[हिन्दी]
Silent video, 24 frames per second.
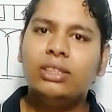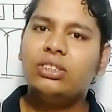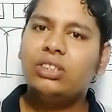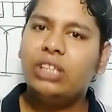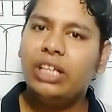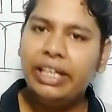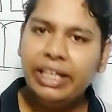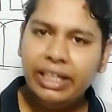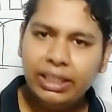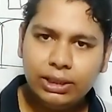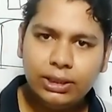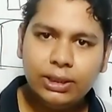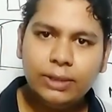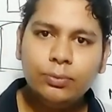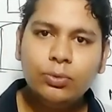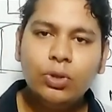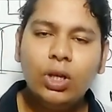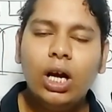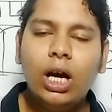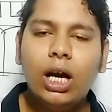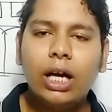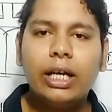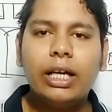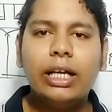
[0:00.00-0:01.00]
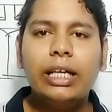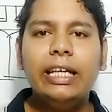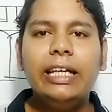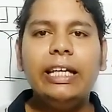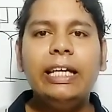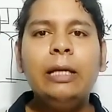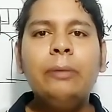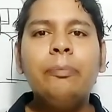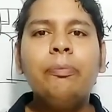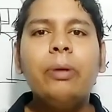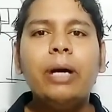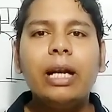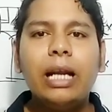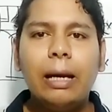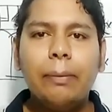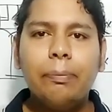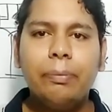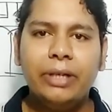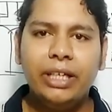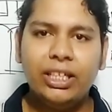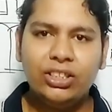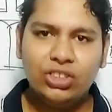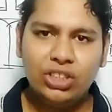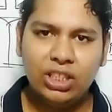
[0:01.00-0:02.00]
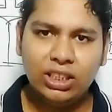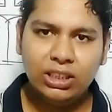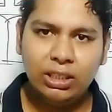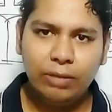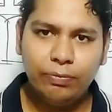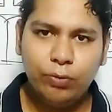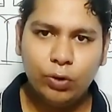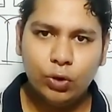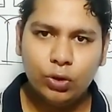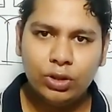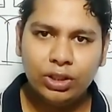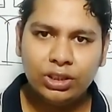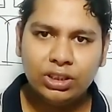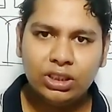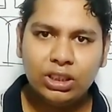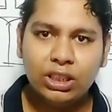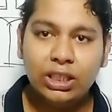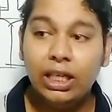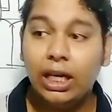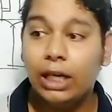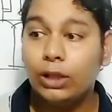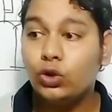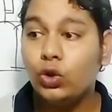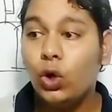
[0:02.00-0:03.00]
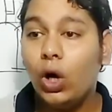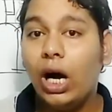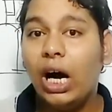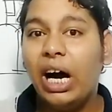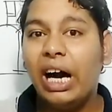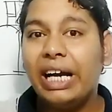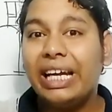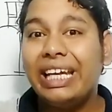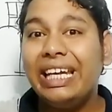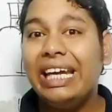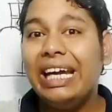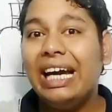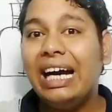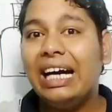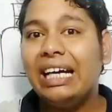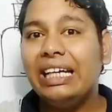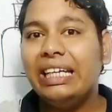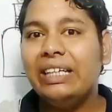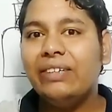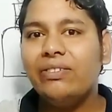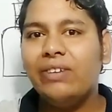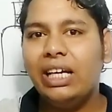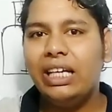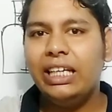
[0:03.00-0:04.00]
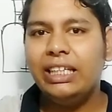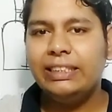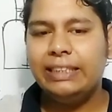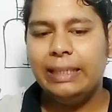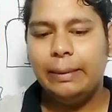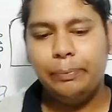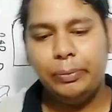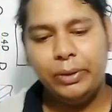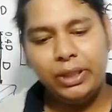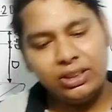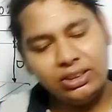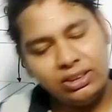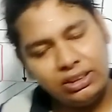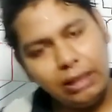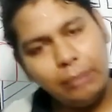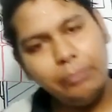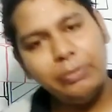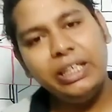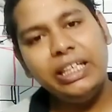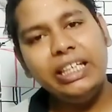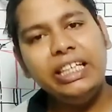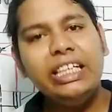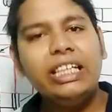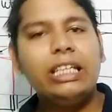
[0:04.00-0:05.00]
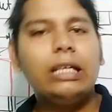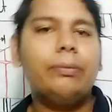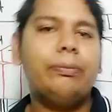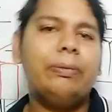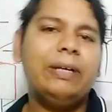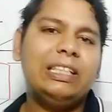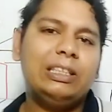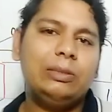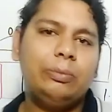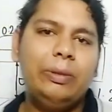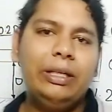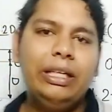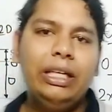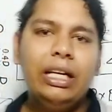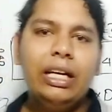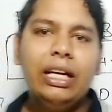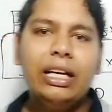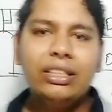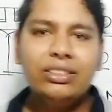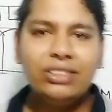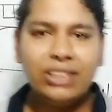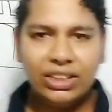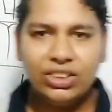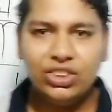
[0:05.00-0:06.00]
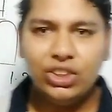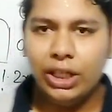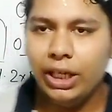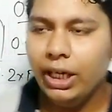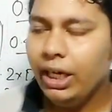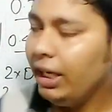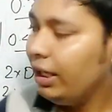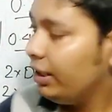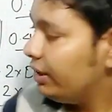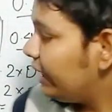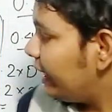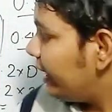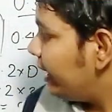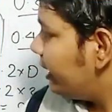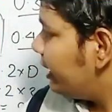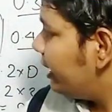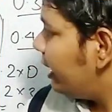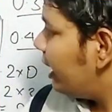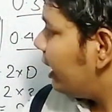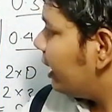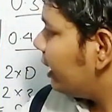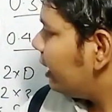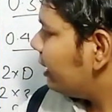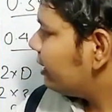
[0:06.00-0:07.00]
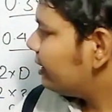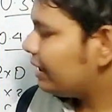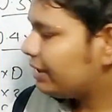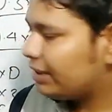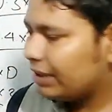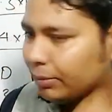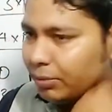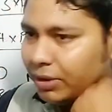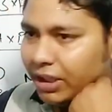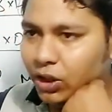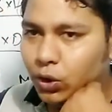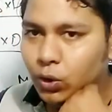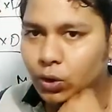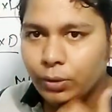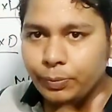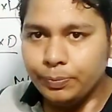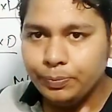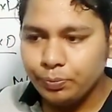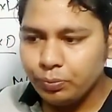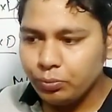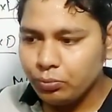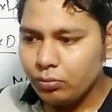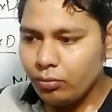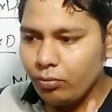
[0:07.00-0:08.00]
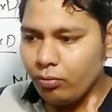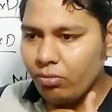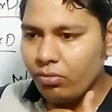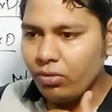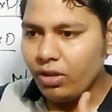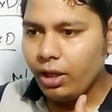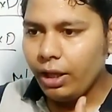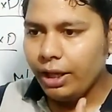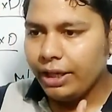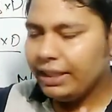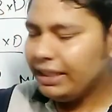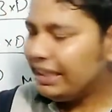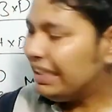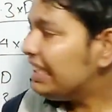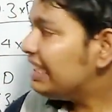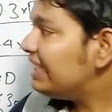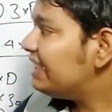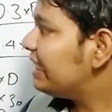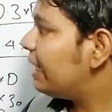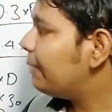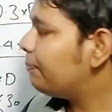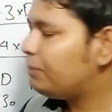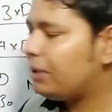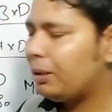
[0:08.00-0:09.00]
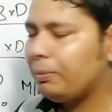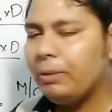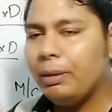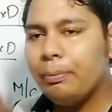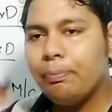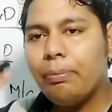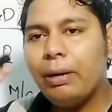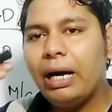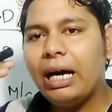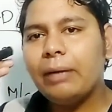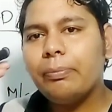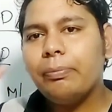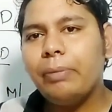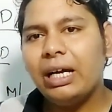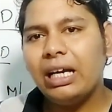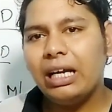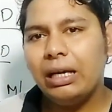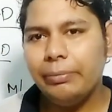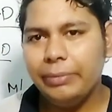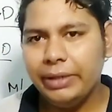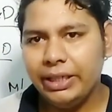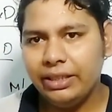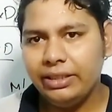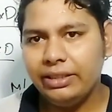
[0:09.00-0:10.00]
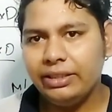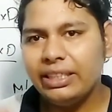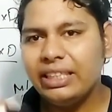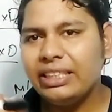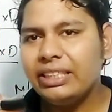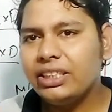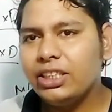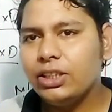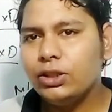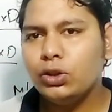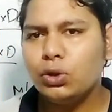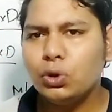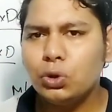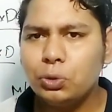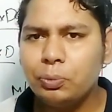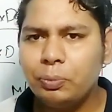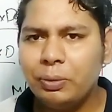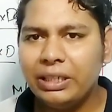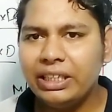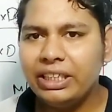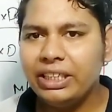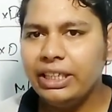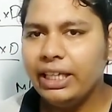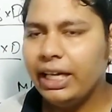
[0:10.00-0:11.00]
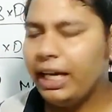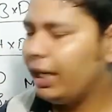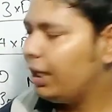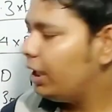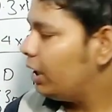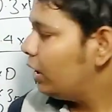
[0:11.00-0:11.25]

थ्रेड्स अगर इन पर आपने अच्छे से फोकस किया तो आगे आने वाले चैप्टर सब इन्हीं के बेस पे टच है यानी कि अगर जैसे देखो इस चैप्टर में बार बार हमें नट की जरूरत पड़ रही है